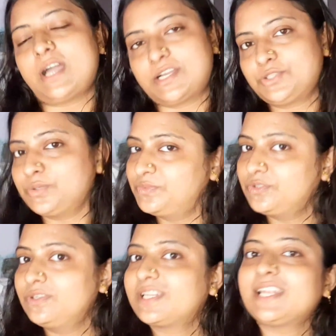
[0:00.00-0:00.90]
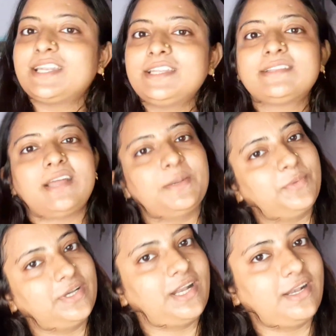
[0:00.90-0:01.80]
আগে সবজিগুলো কেটে দিক
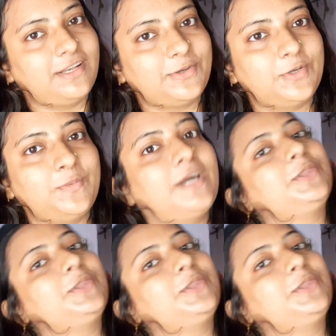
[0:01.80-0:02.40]
তারপরে রান্না করব